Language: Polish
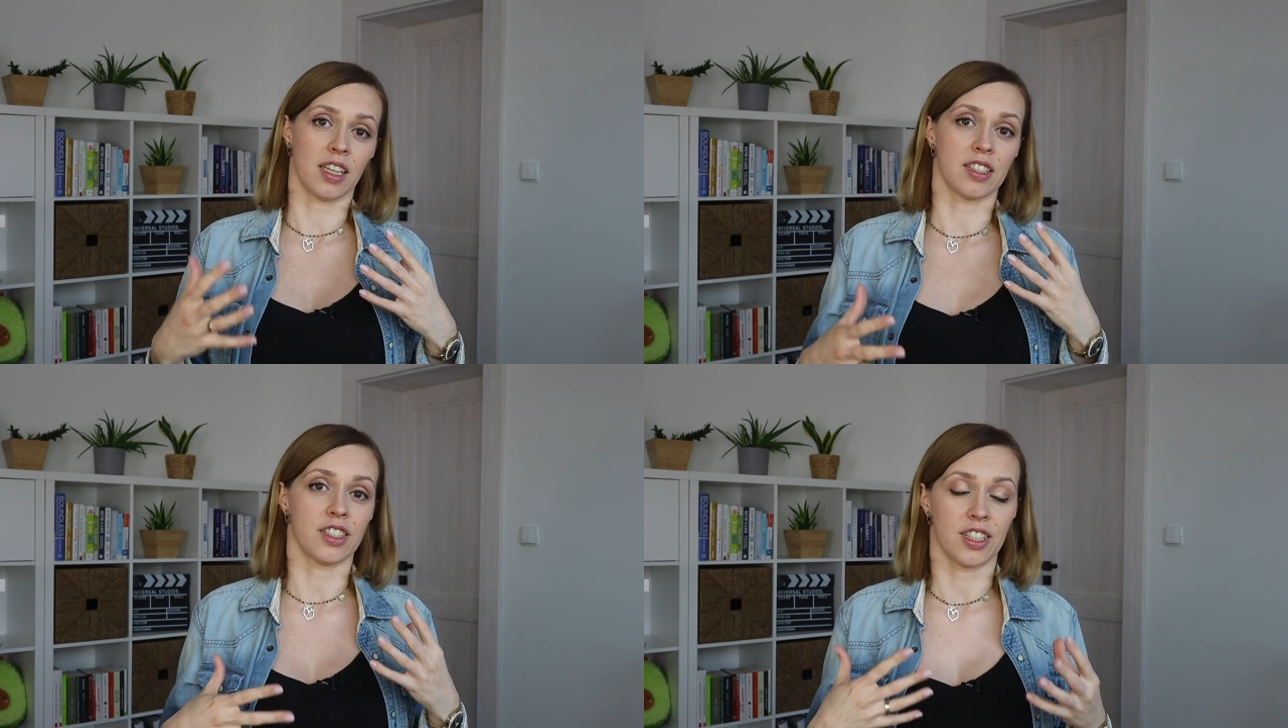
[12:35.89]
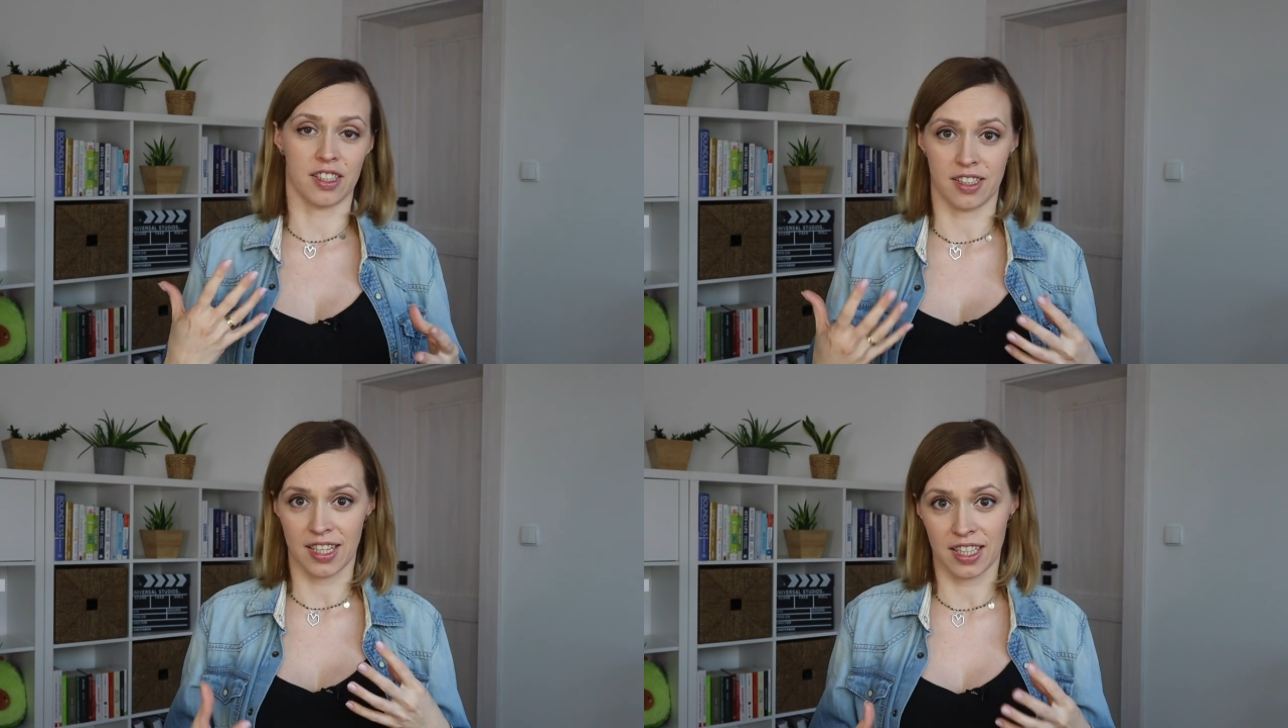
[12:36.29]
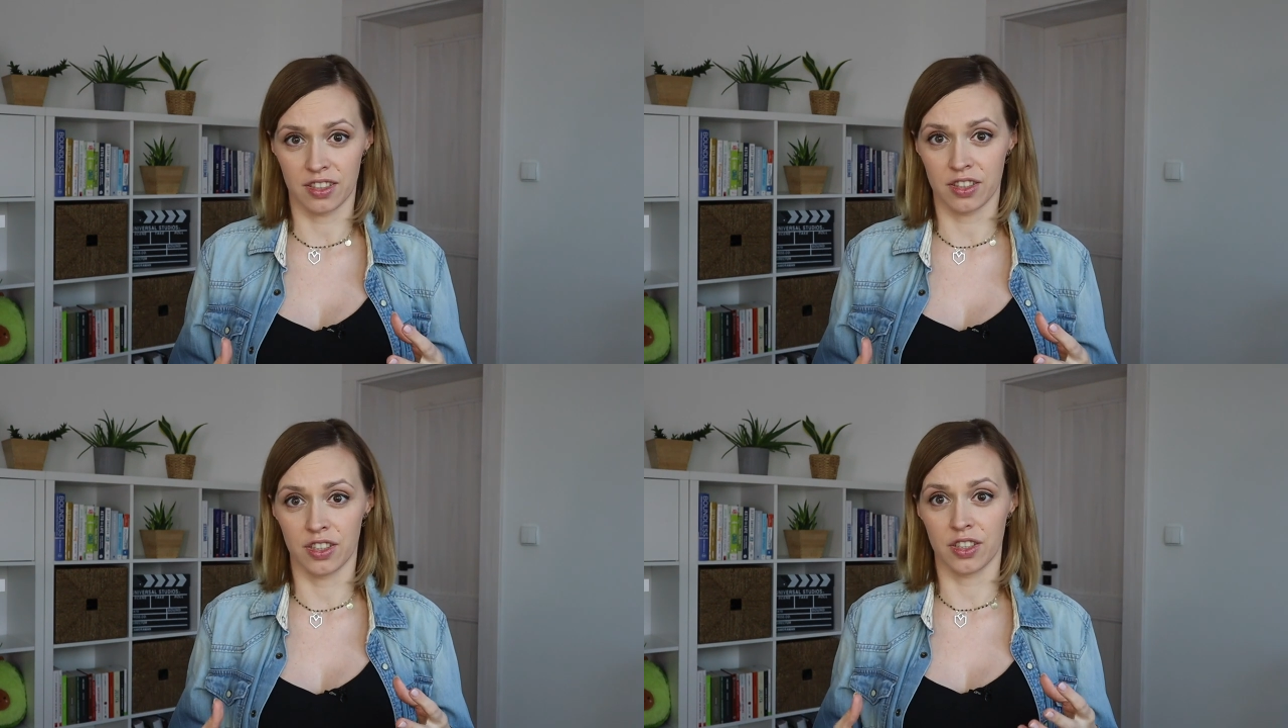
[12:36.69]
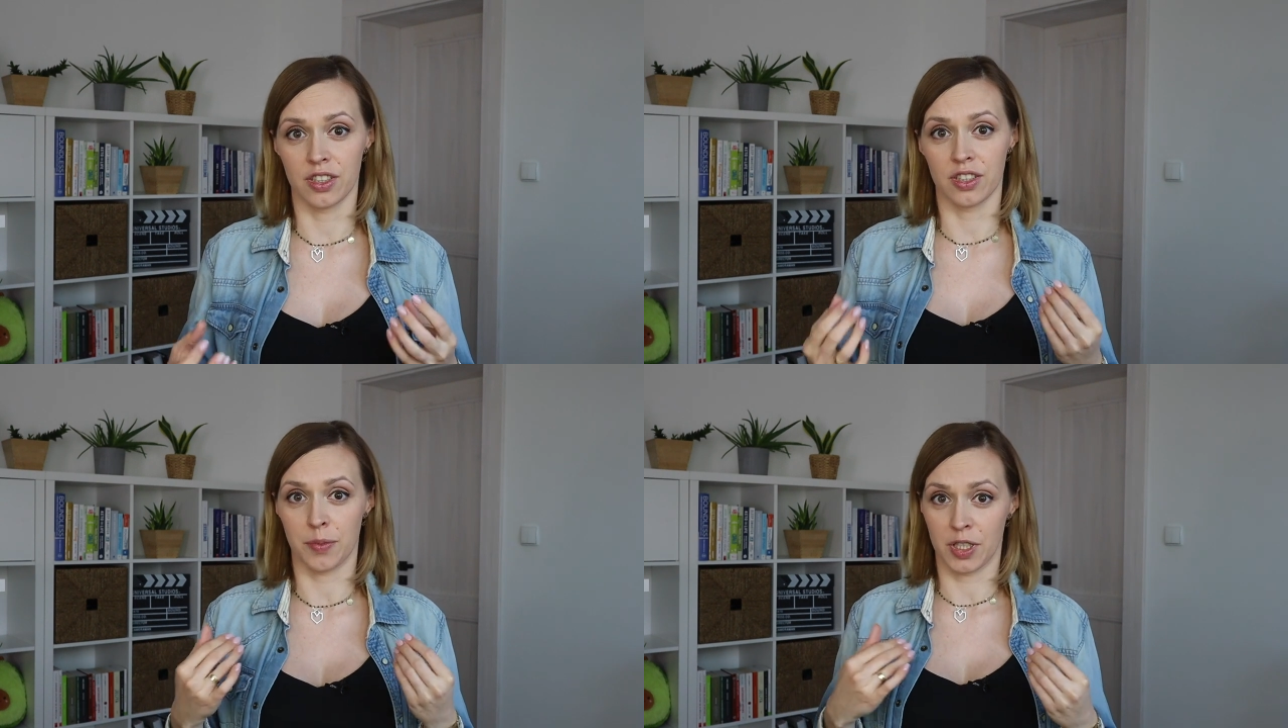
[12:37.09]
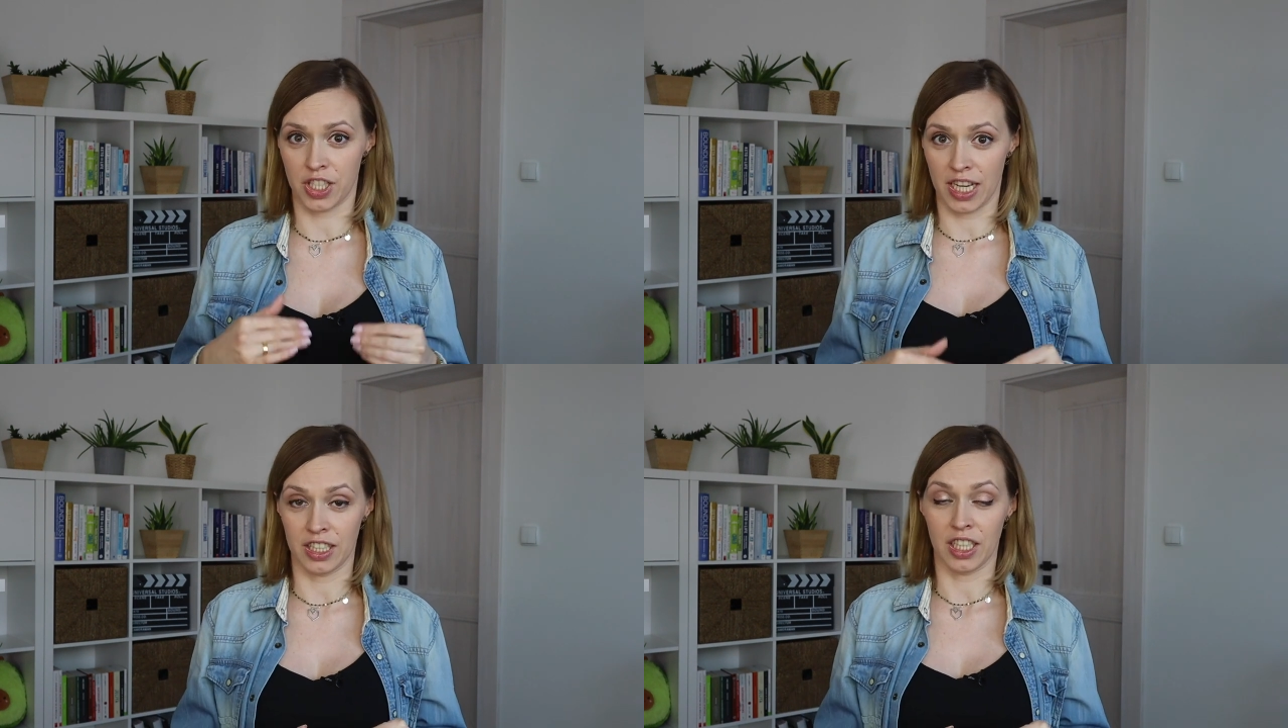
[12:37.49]
jacyś tacy senni i
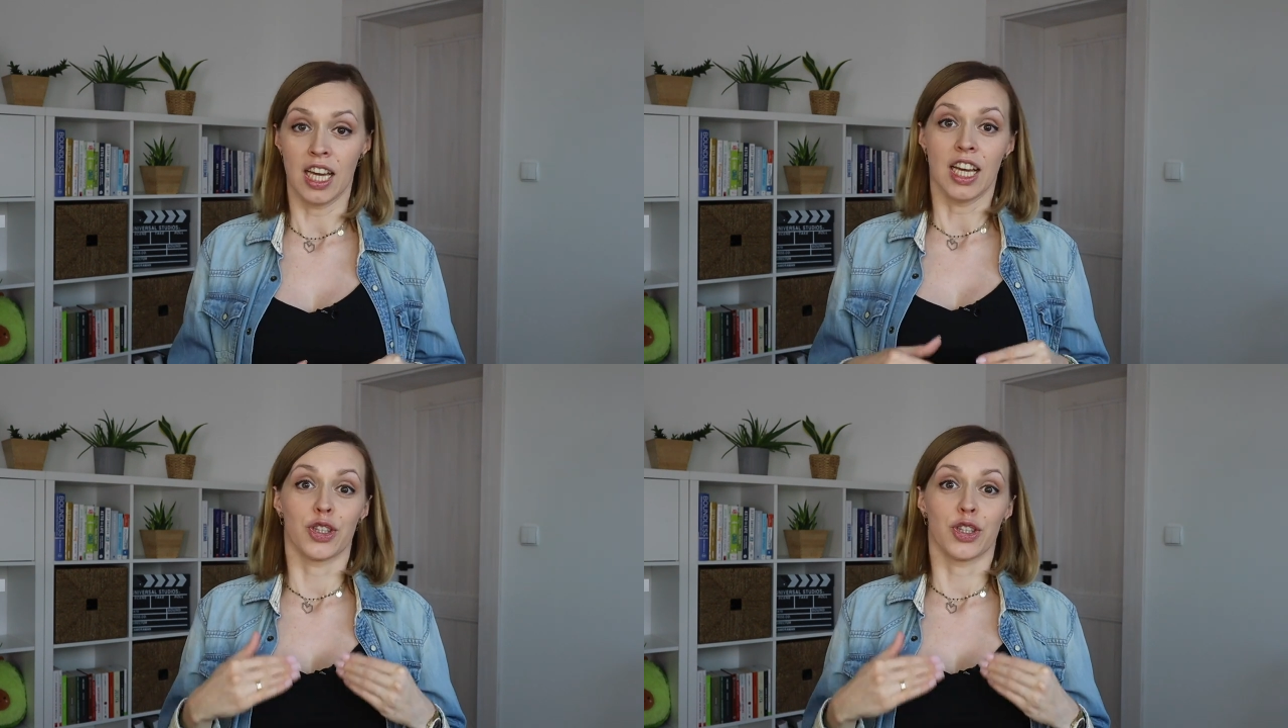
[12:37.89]
zmęczeni.